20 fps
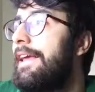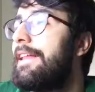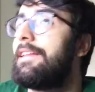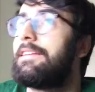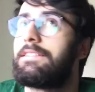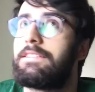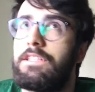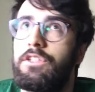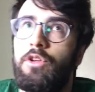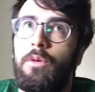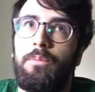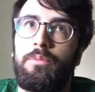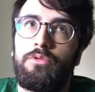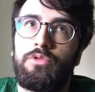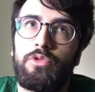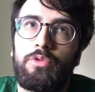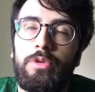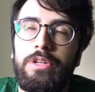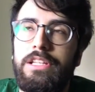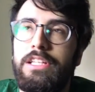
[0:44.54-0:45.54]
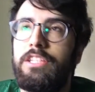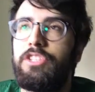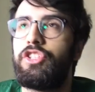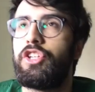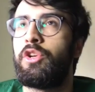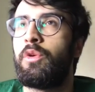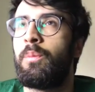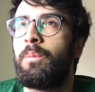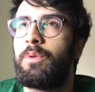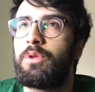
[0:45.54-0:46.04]
Ed essendo appunto
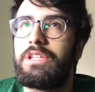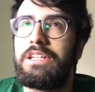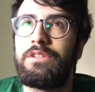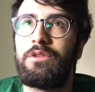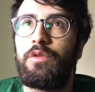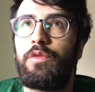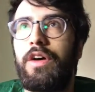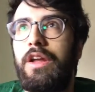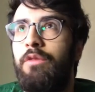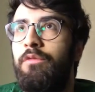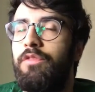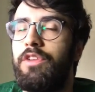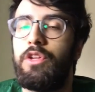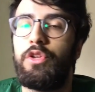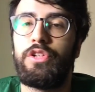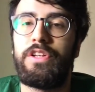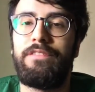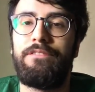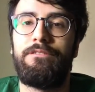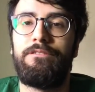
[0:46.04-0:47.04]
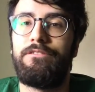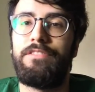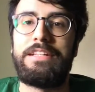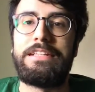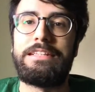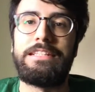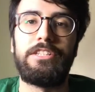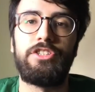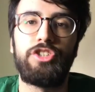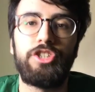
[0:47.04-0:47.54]
15 e non potendo fare un video di
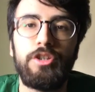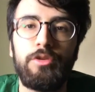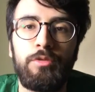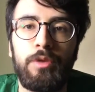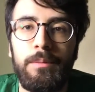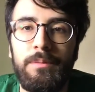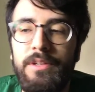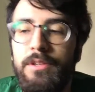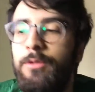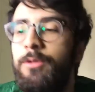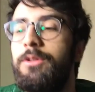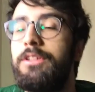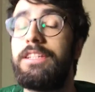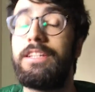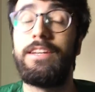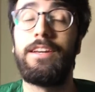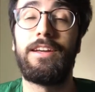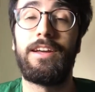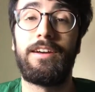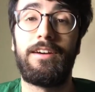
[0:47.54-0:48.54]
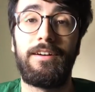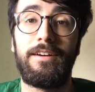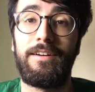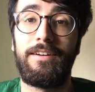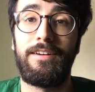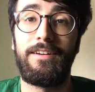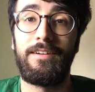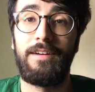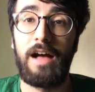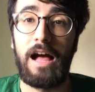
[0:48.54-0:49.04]
25 minuti, eh,
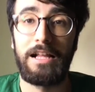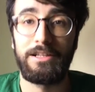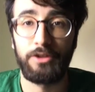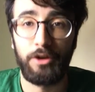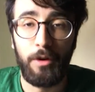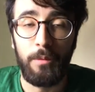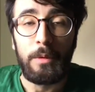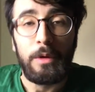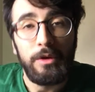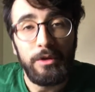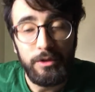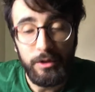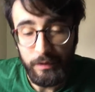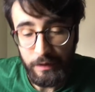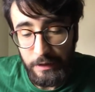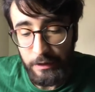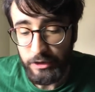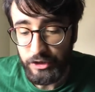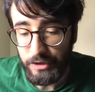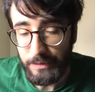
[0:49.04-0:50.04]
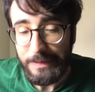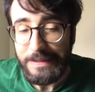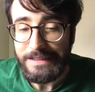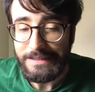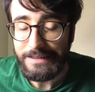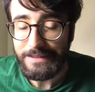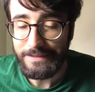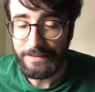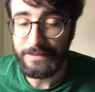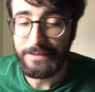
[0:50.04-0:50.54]
andrò molto
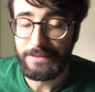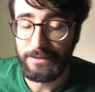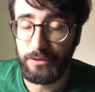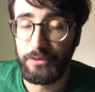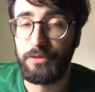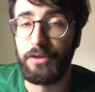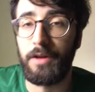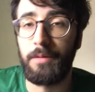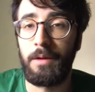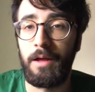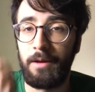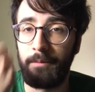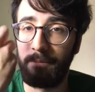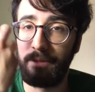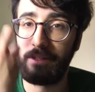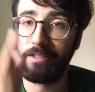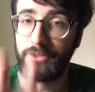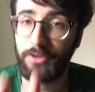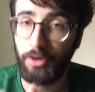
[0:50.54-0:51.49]
velocemente senza soffermarmi